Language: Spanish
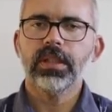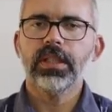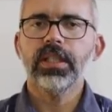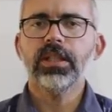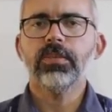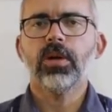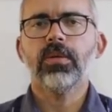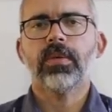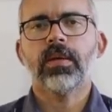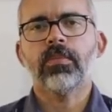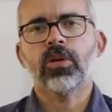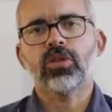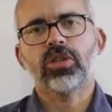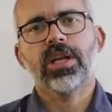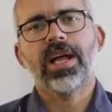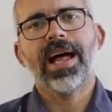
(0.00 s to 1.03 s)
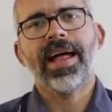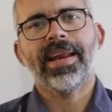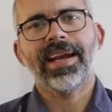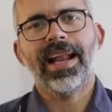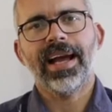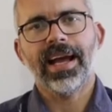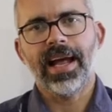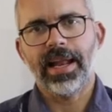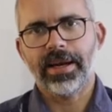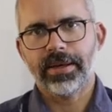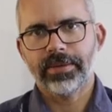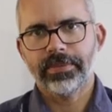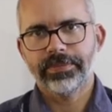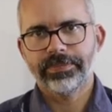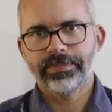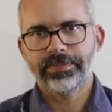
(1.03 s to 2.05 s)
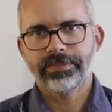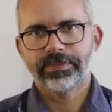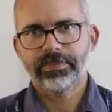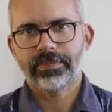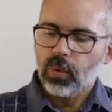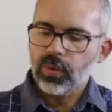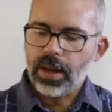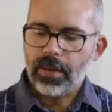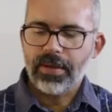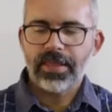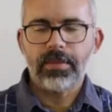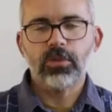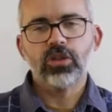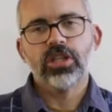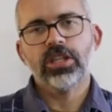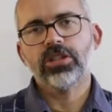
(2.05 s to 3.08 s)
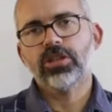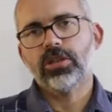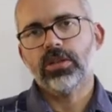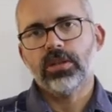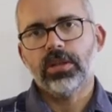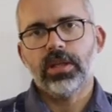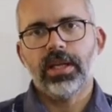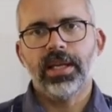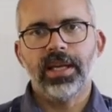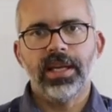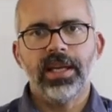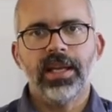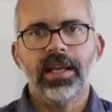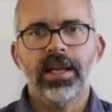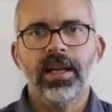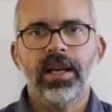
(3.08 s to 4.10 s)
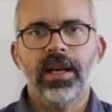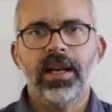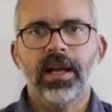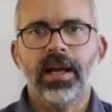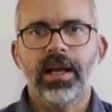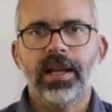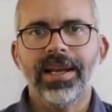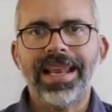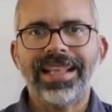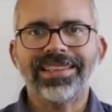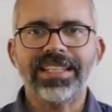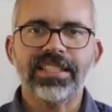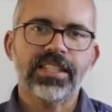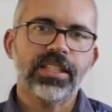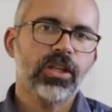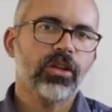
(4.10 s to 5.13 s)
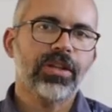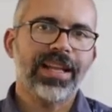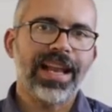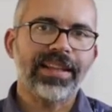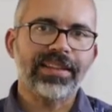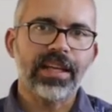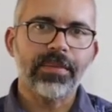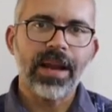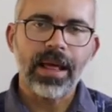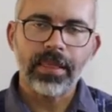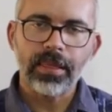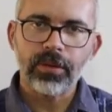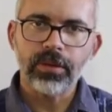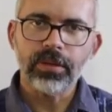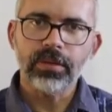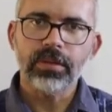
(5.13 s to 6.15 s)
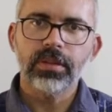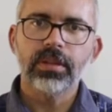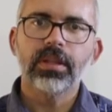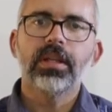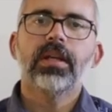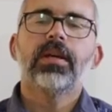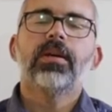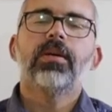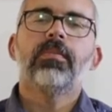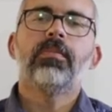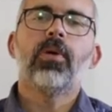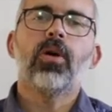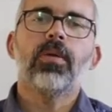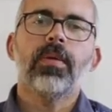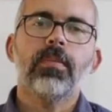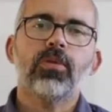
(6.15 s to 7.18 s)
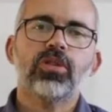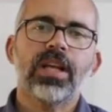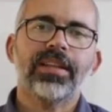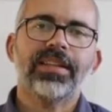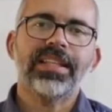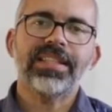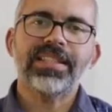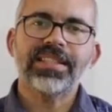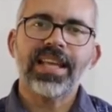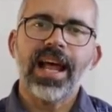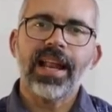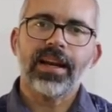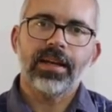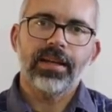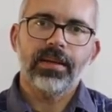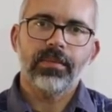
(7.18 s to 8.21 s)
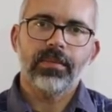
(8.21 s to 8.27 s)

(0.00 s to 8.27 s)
y volvemos a relajar. Una vez hemos hecho la tensión del antebrazo, volvemos a tensar